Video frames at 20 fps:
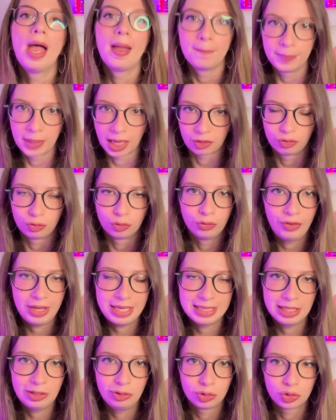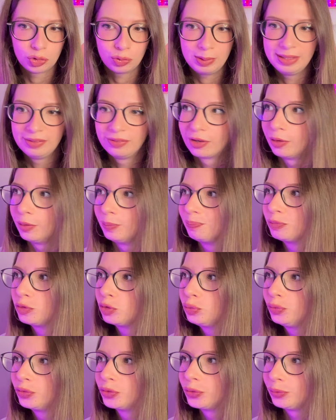Bref, on va essayer de suivre
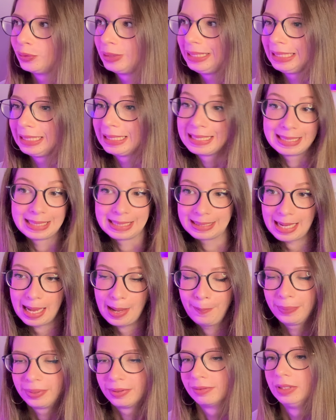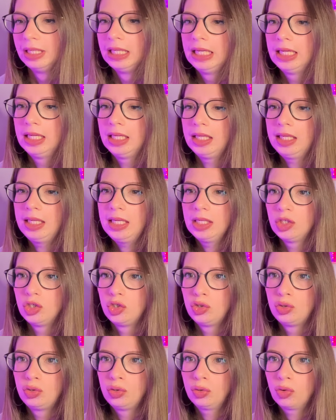toutes les étapes. Et
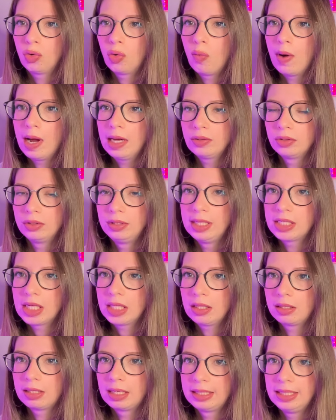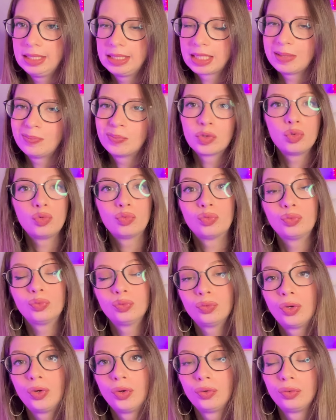je crois que déjà dans la
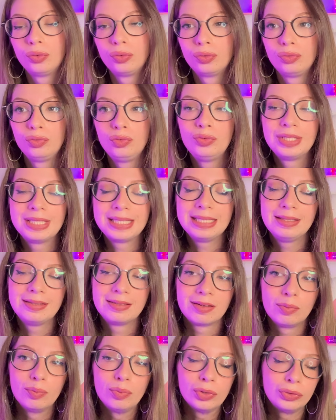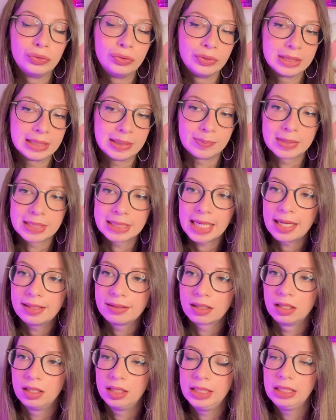description euh, du site mode
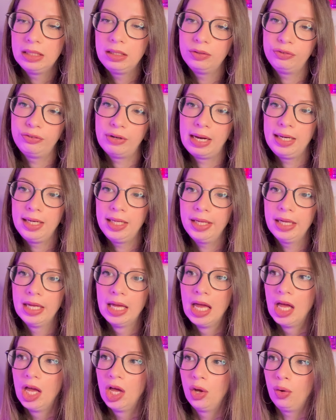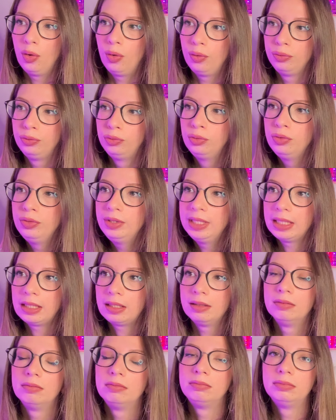4, il fallait euh,
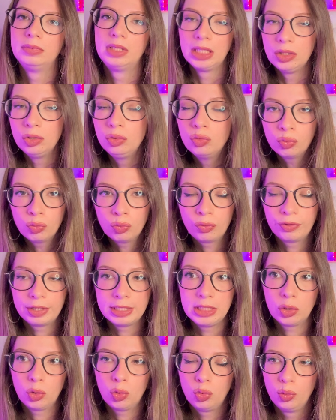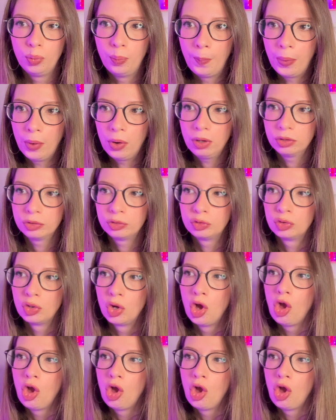donner des noms, on va dire, aux portes